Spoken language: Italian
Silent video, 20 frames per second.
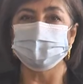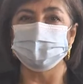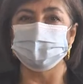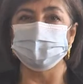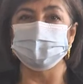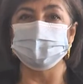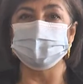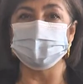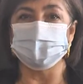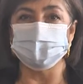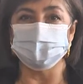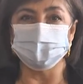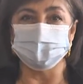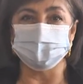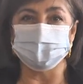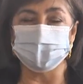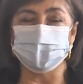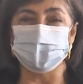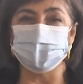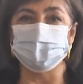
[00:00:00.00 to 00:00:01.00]
subi,
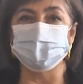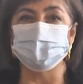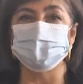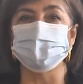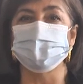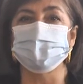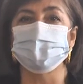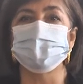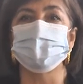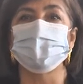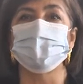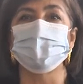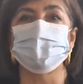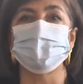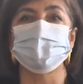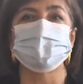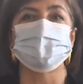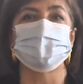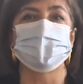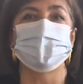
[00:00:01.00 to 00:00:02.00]
subirà un
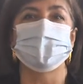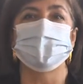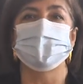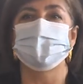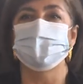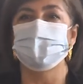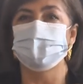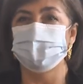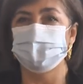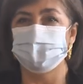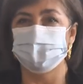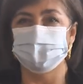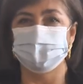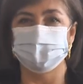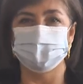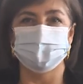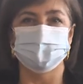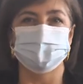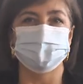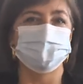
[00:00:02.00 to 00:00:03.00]
forte,
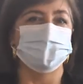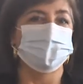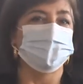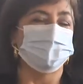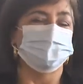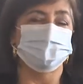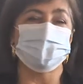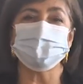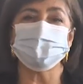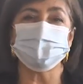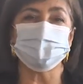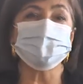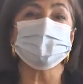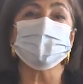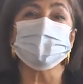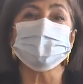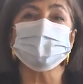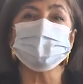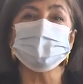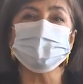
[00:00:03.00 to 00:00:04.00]
eh, una forte
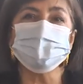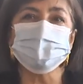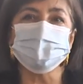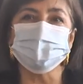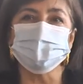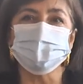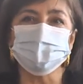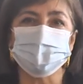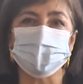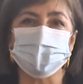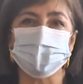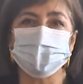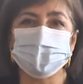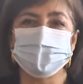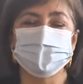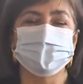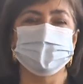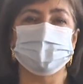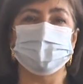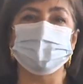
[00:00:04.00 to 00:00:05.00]
riduzione,
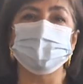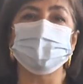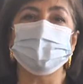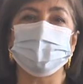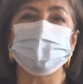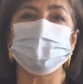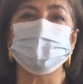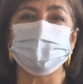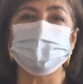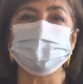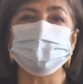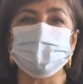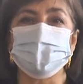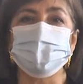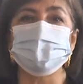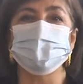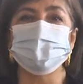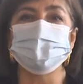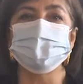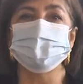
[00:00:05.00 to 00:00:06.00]
allora
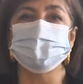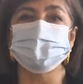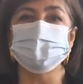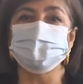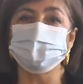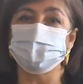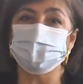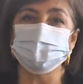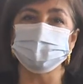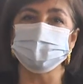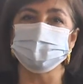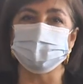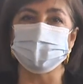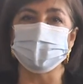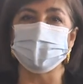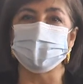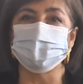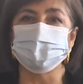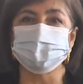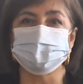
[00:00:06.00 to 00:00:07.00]
possiamo davvero
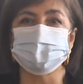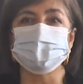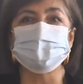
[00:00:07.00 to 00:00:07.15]
sperare di